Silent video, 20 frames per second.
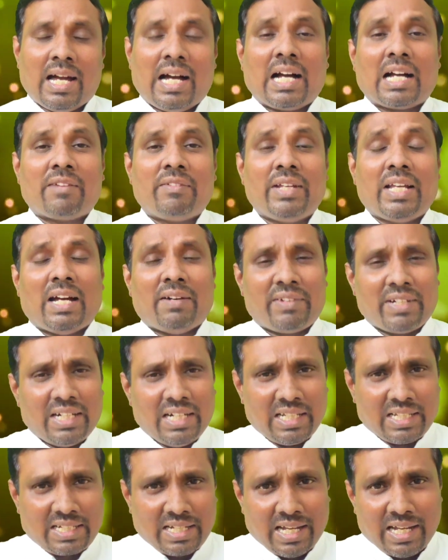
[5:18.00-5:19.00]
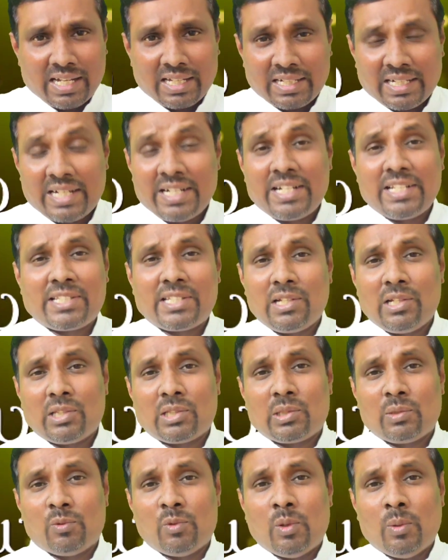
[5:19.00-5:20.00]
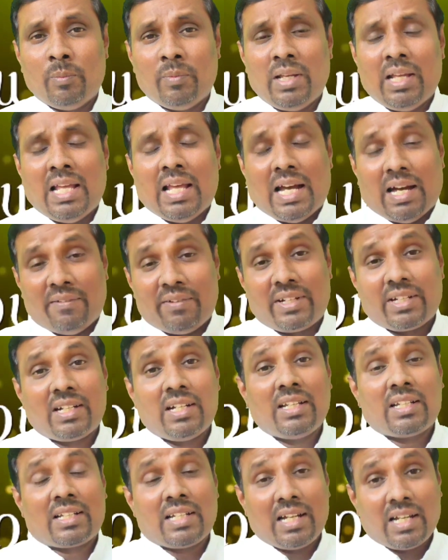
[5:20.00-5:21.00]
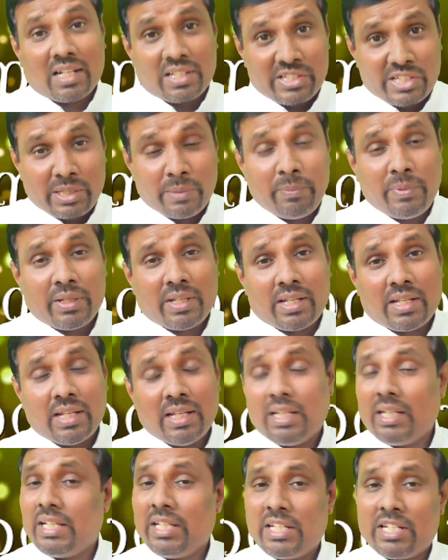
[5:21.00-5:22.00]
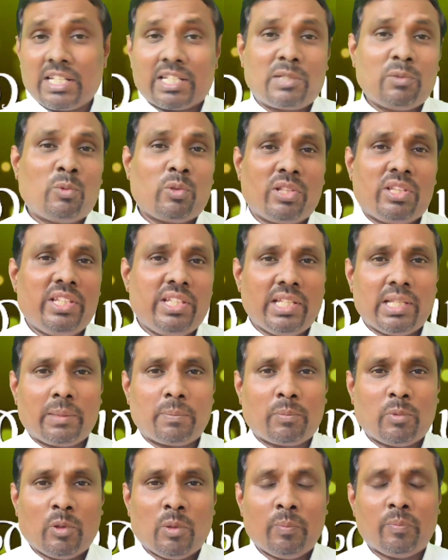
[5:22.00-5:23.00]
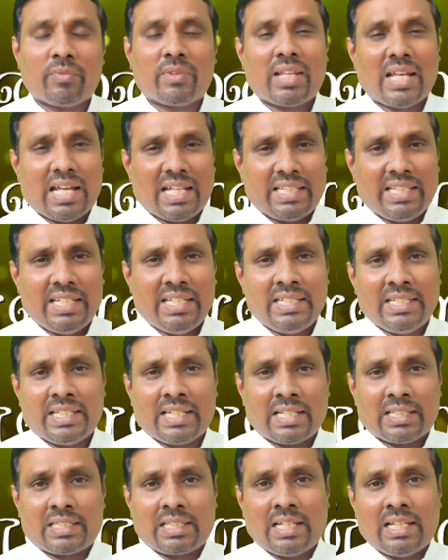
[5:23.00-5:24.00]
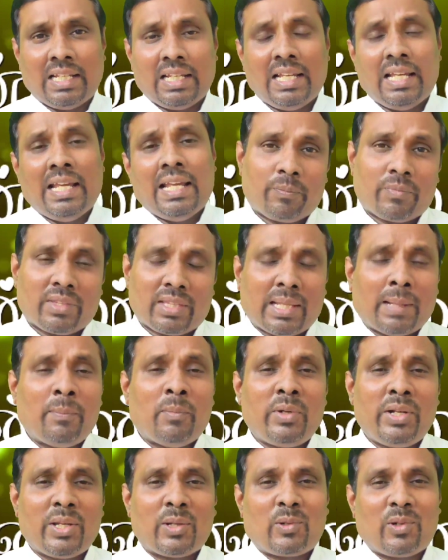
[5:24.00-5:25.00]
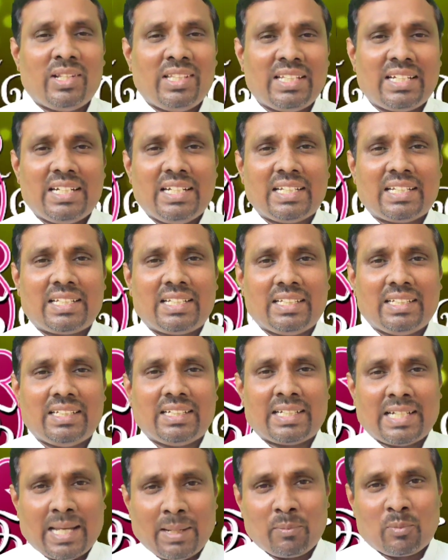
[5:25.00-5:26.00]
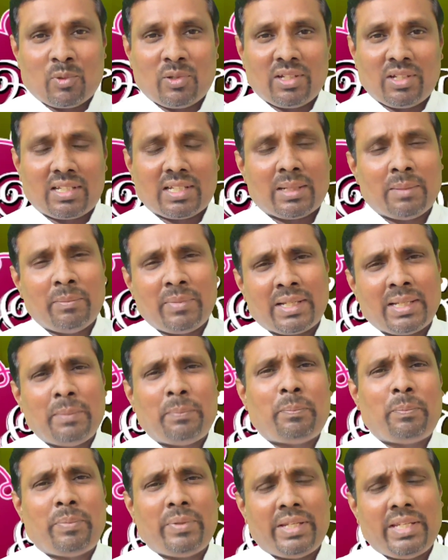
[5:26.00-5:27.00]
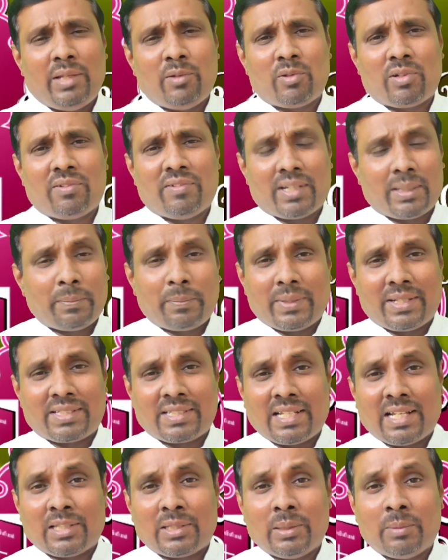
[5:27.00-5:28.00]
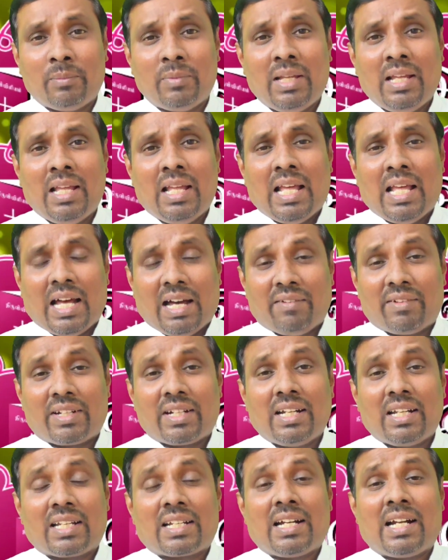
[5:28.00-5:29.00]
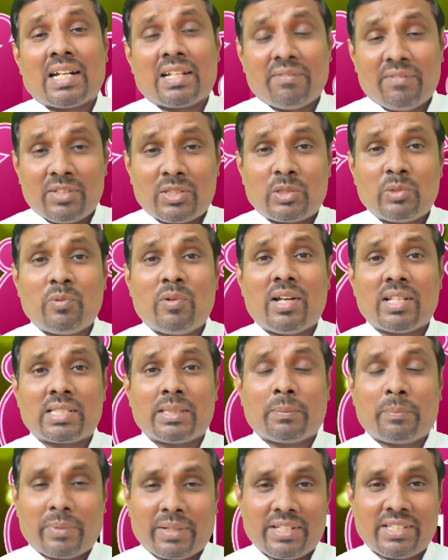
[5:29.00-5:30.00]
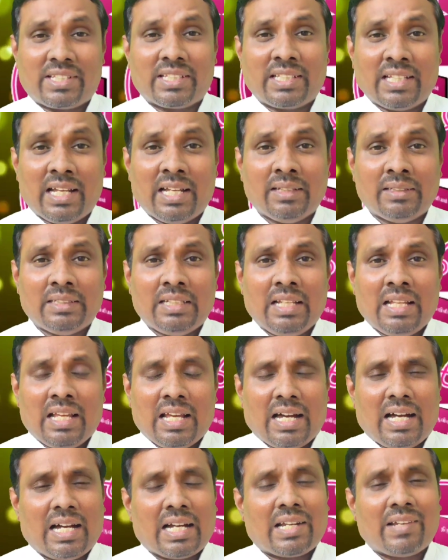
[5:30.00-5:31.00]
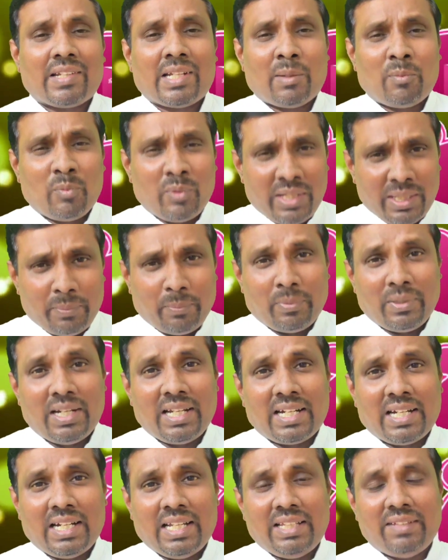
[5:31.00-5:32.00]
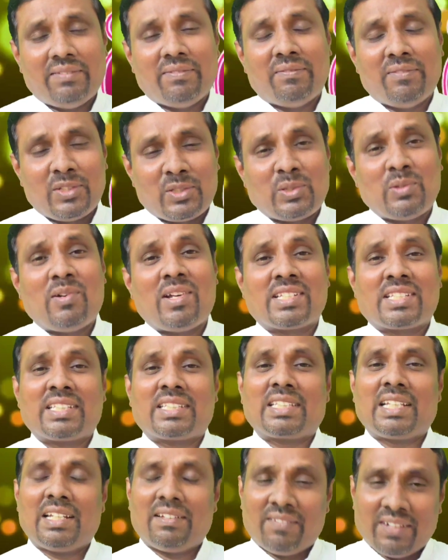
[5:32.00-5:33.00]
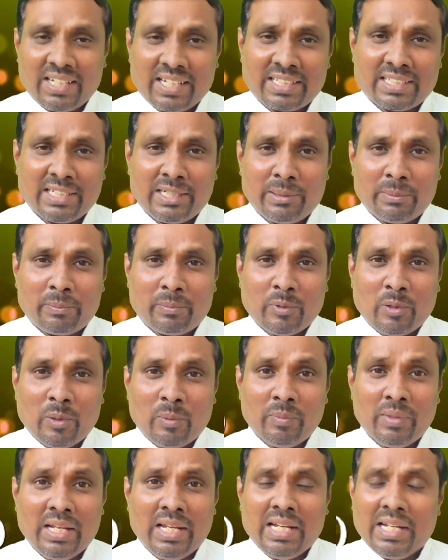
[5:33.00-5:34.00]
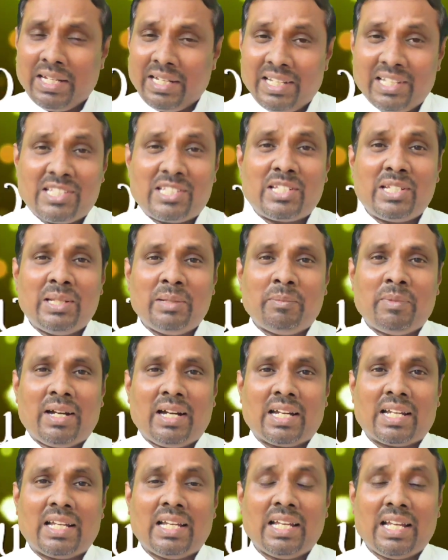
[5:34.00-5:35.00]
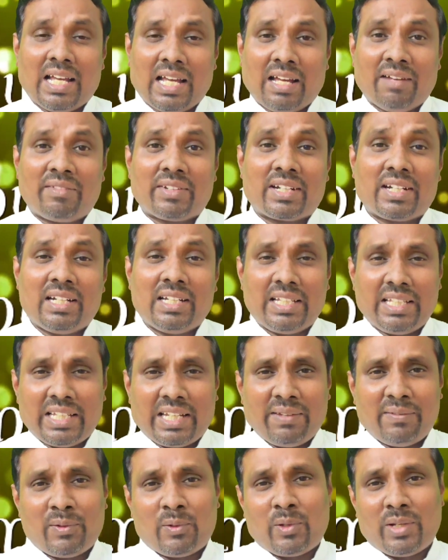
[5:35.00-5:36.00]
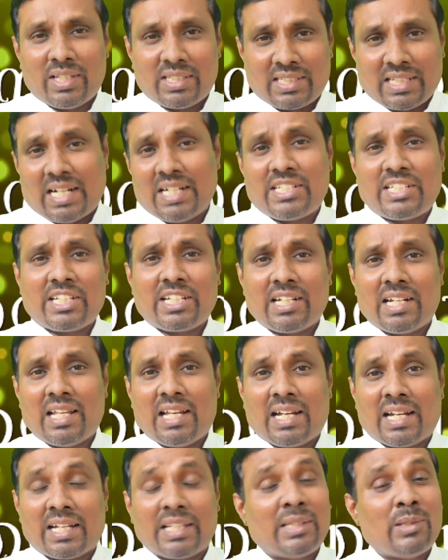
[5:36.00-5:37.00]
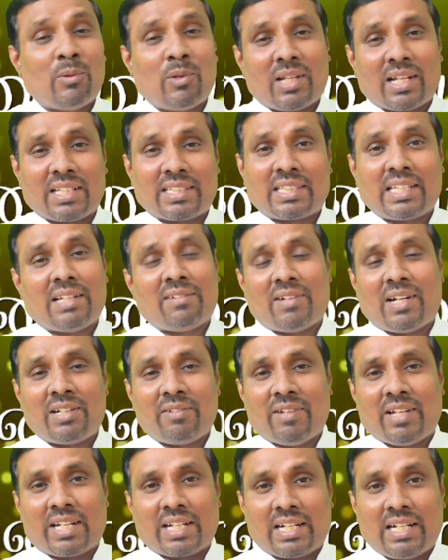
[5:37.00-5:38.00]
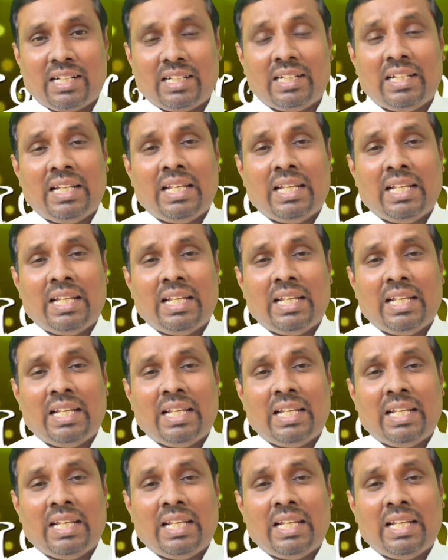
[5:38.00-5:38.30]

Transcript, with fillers: ஆகவே அவர்களுக்காக நன்றி செலுத்துவோம் அவர்களுக்காக ஜெபிக்க இன்றைக்கு உறுதி ஏற்போம் அதே நேரத்தில் நம்முடைய குழந்தைகளுக்கு நாம் கொடுக்கிற மிகப்பெரிய ஒரு வரப்பிரசாதம் அவர்களுக்கான விசுவாச பரிசு தான் ஆக நம்முடைய பிள்ளைகளை விசுவாசத்தில் வளர்த்தெடுப்போம் நிச்சயமாக அவர்கள் இறைவனுடைய சாட்சிகளாக இந்த உலகத்தில் வாழ்வார்கள்